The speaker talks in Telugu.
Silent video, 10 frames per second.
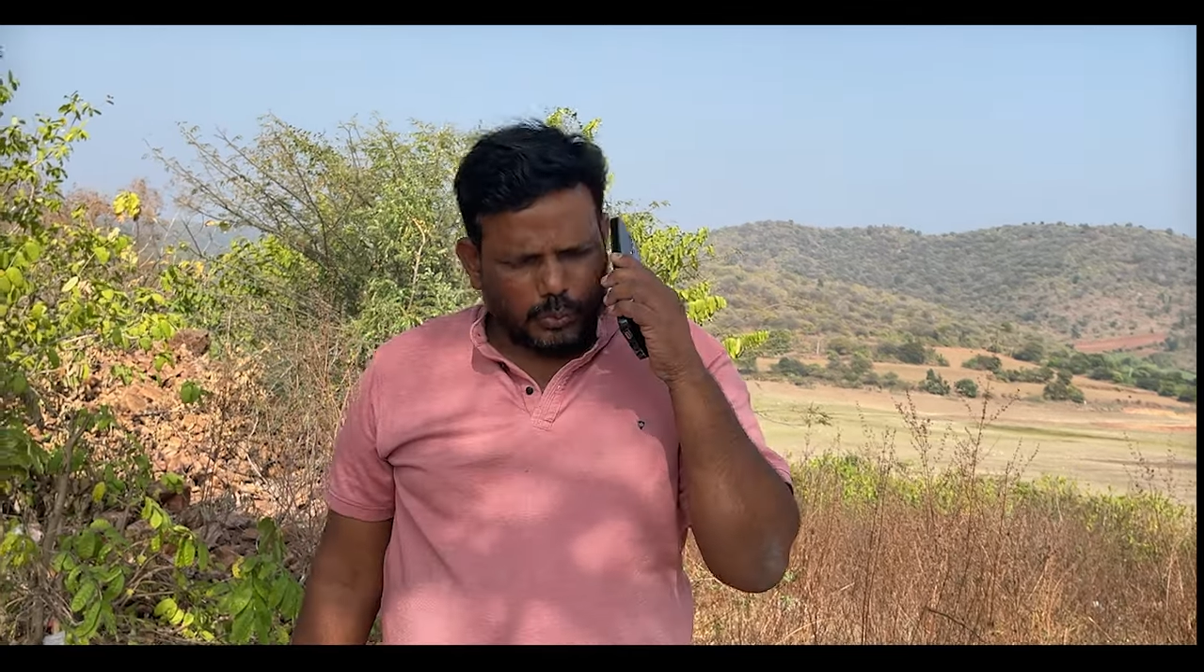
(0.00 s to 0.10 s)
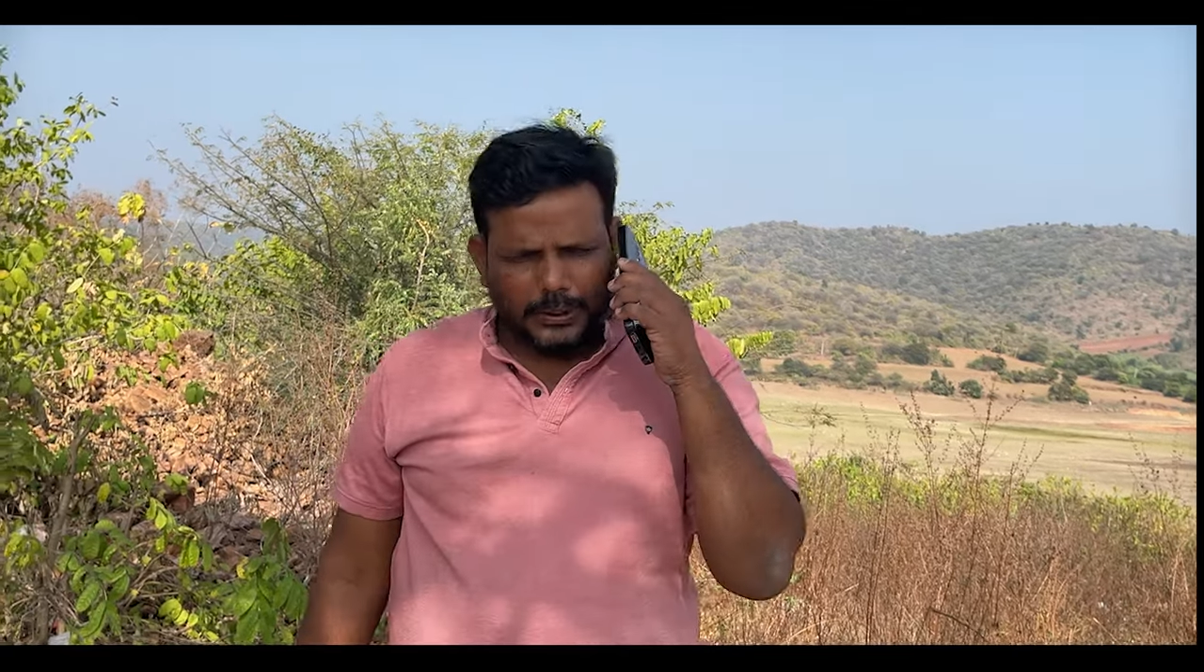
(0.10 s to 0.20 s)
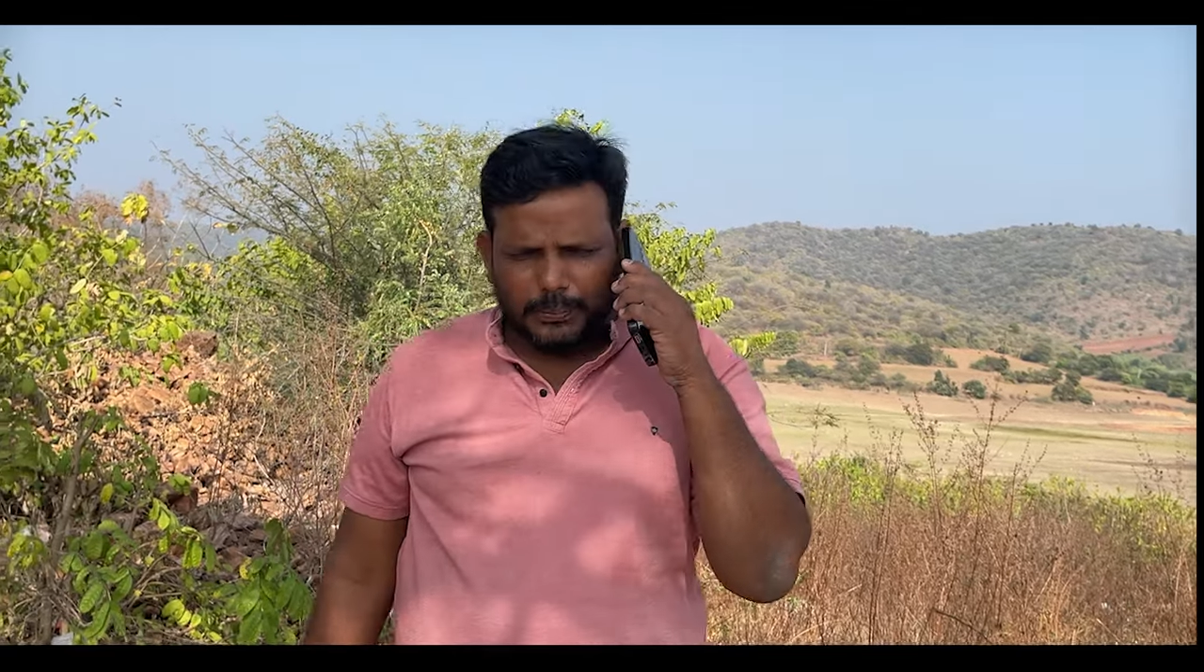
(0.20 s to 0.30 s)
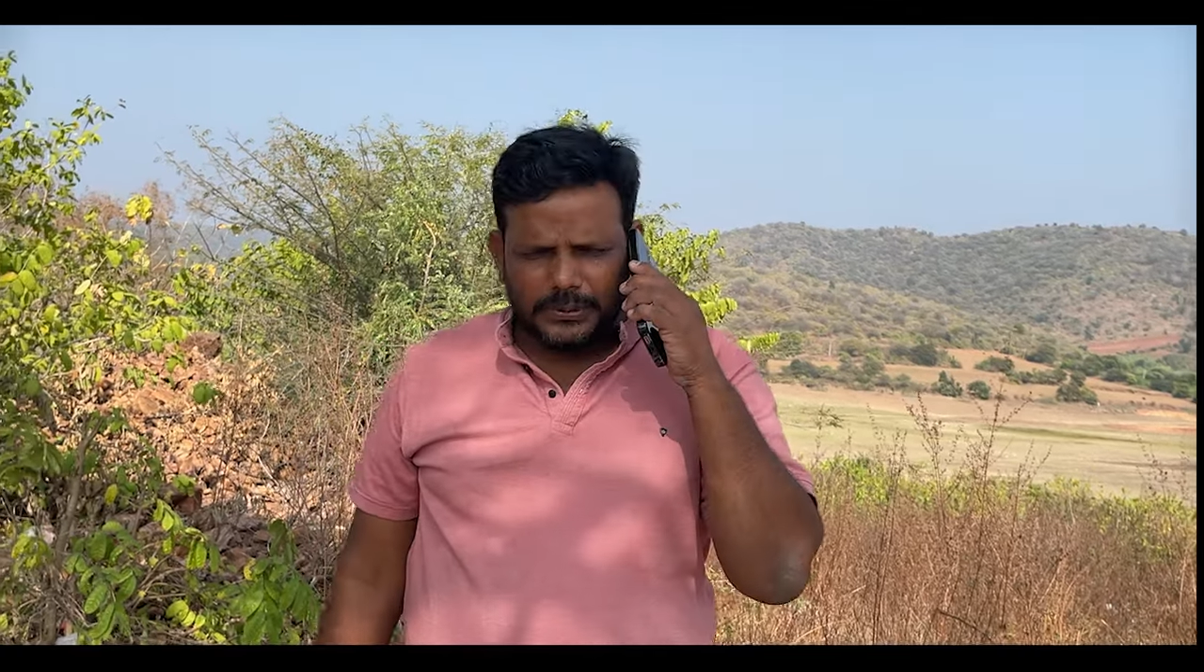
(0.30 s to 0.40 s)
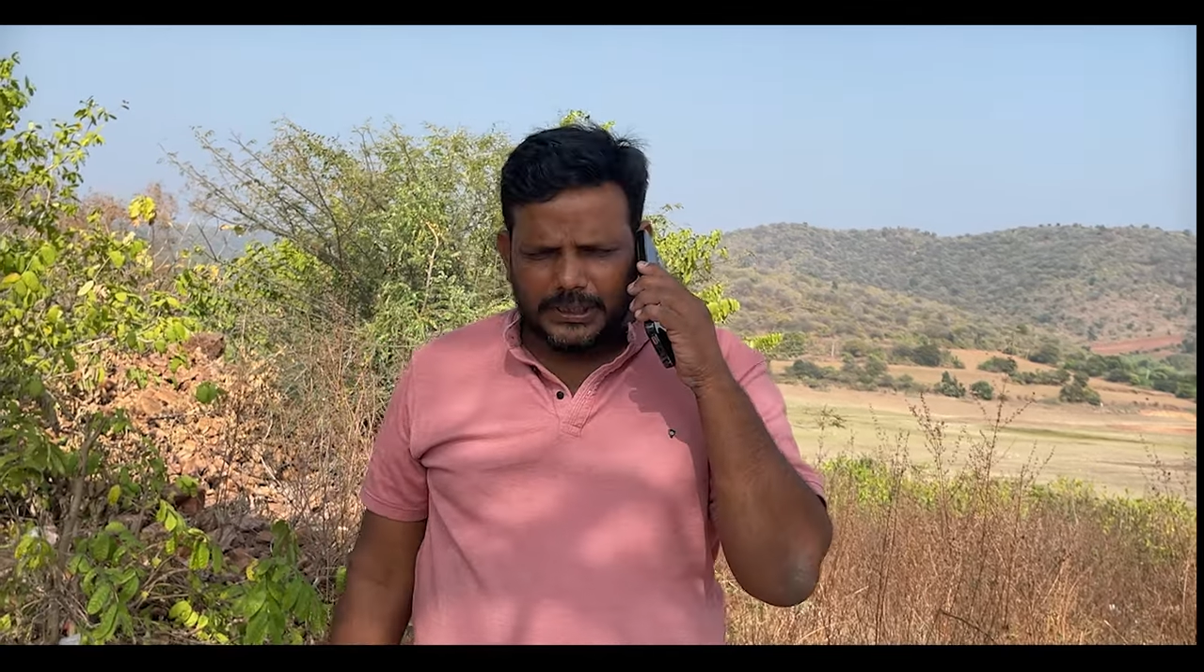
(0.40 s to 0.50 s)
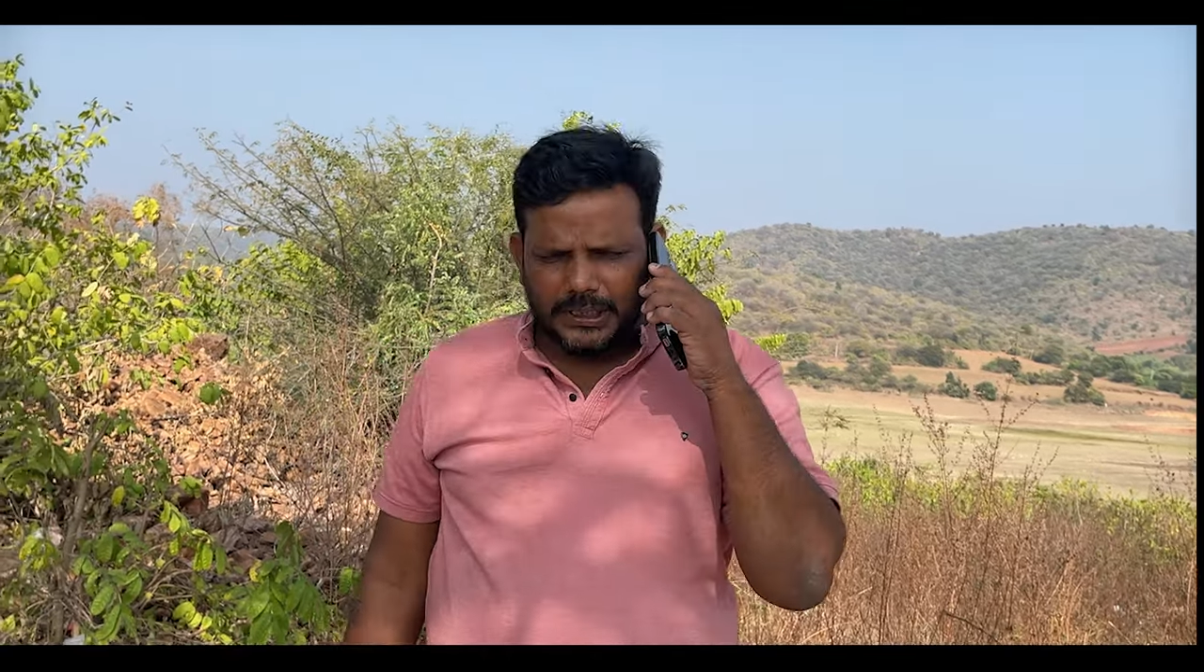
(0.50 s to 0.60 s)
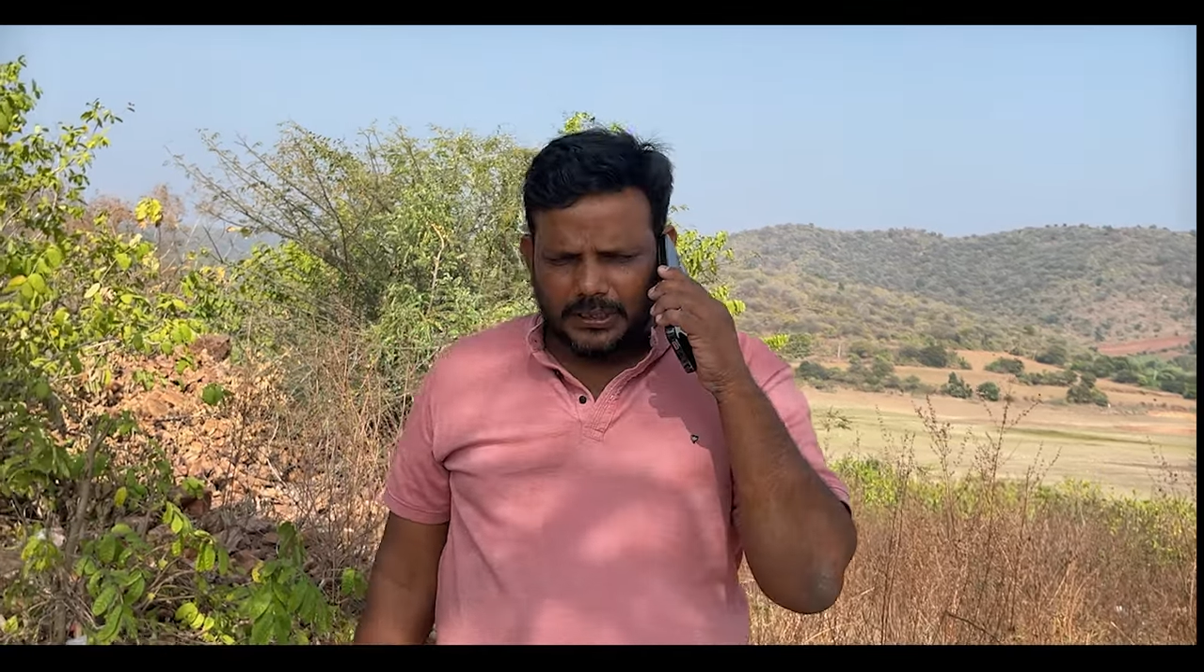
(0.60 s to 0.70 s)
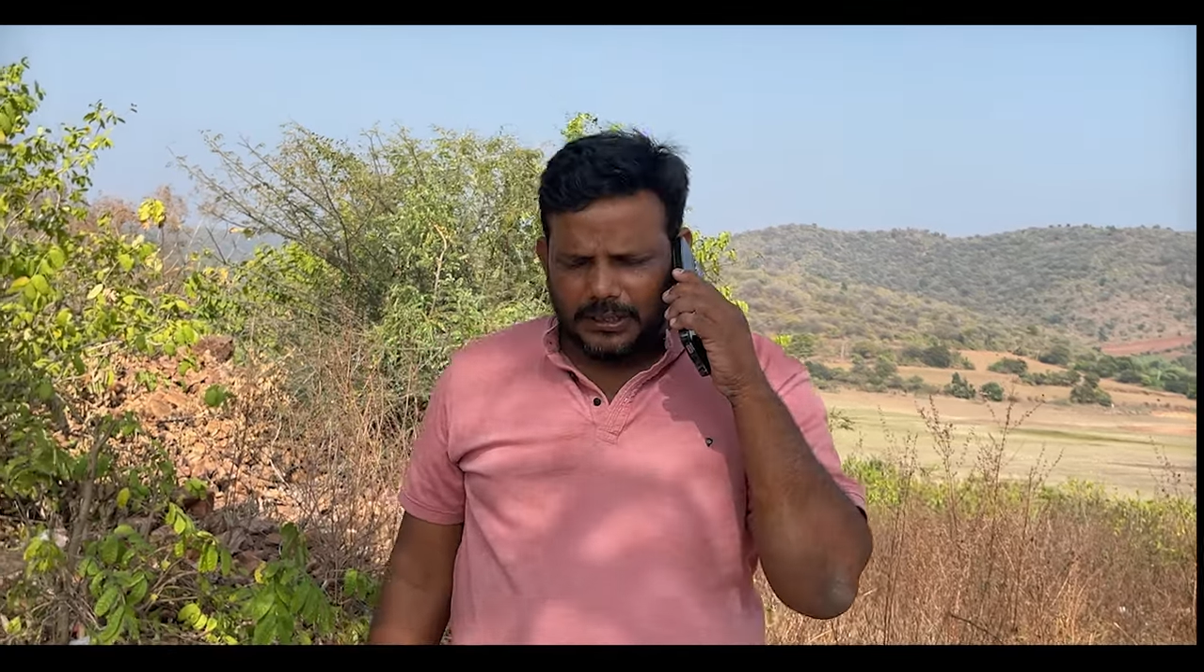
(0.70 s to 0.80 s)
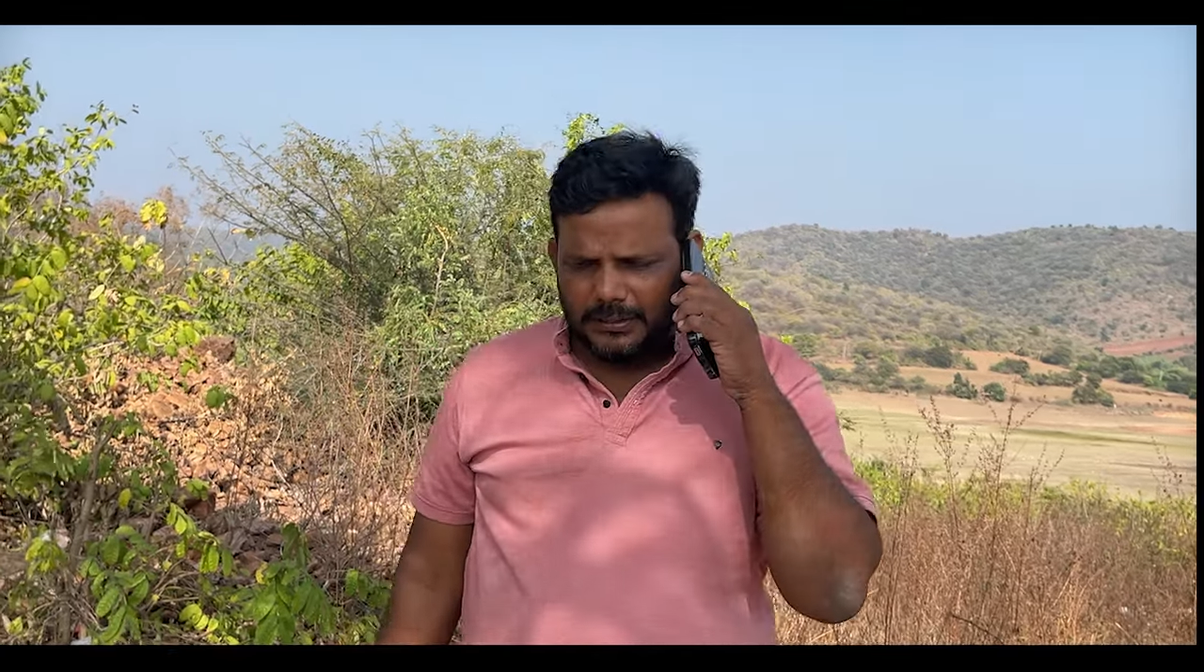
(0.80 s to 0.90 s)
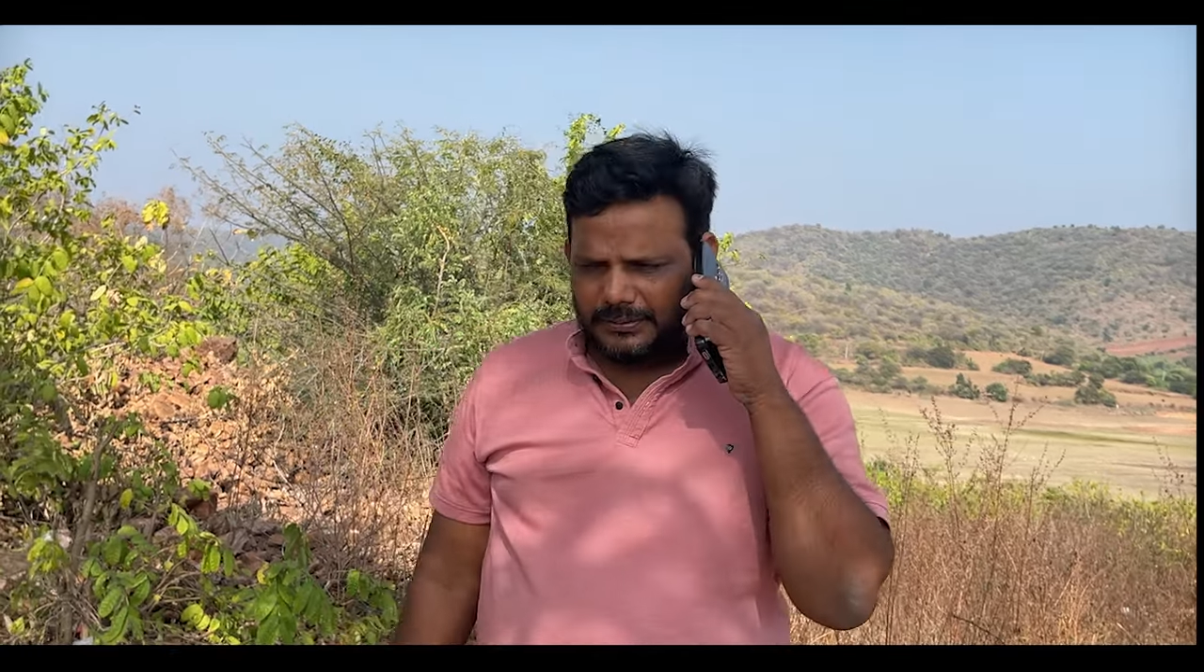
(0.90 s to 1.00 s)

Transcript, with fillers: ఊరికే ఫోన్ చేయక